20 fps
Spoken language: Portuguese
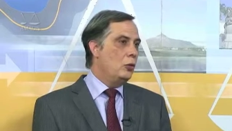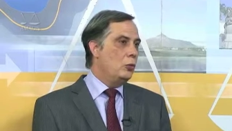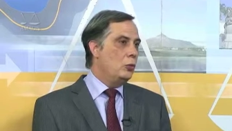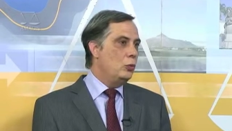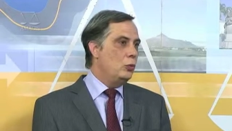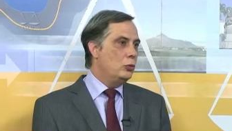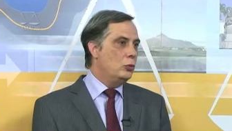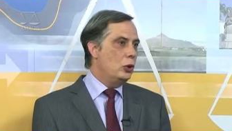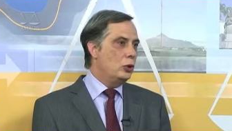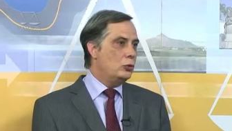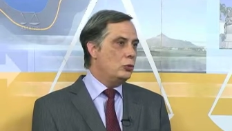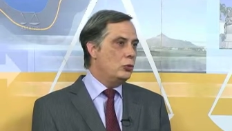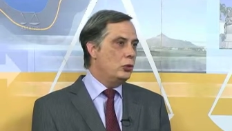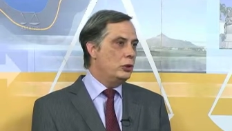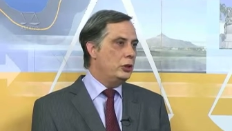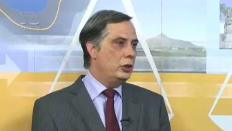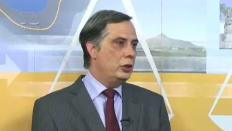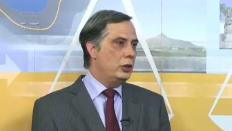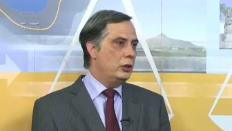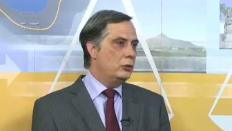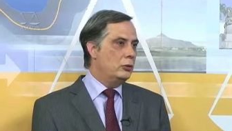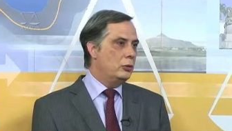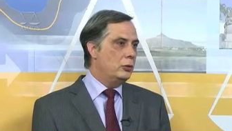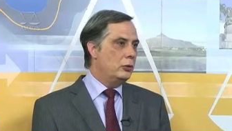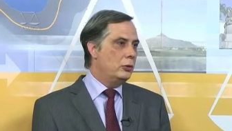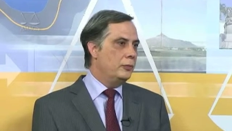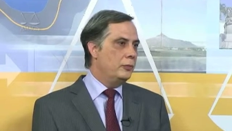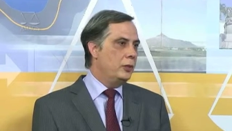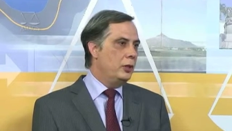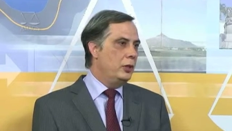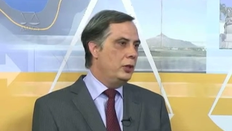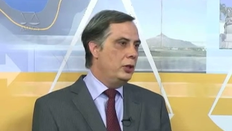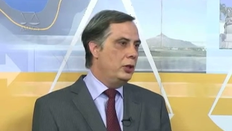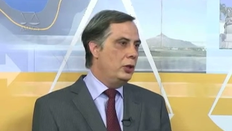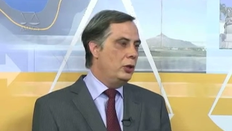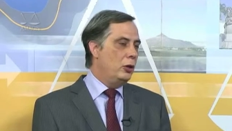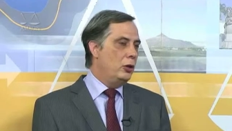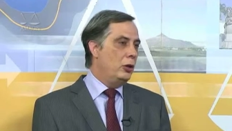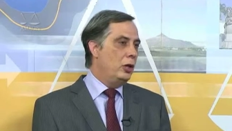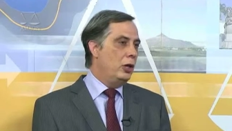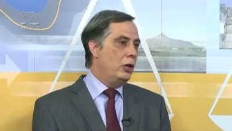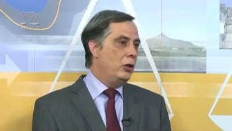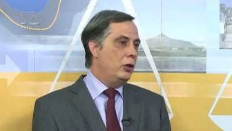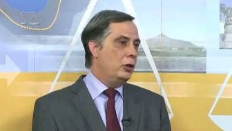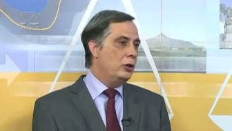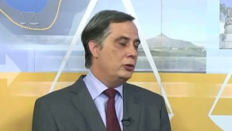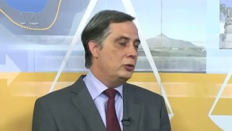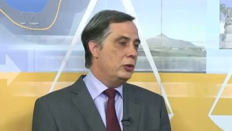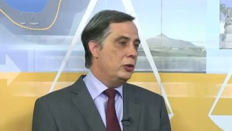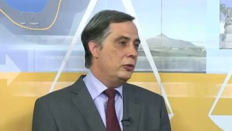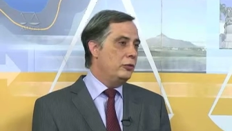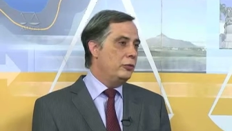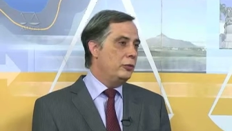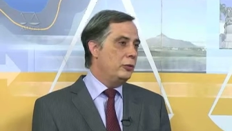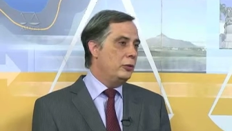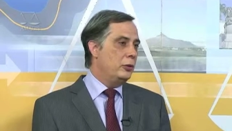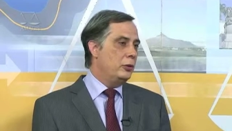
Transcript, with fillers: O nosso coordenador é o, é o Ailton,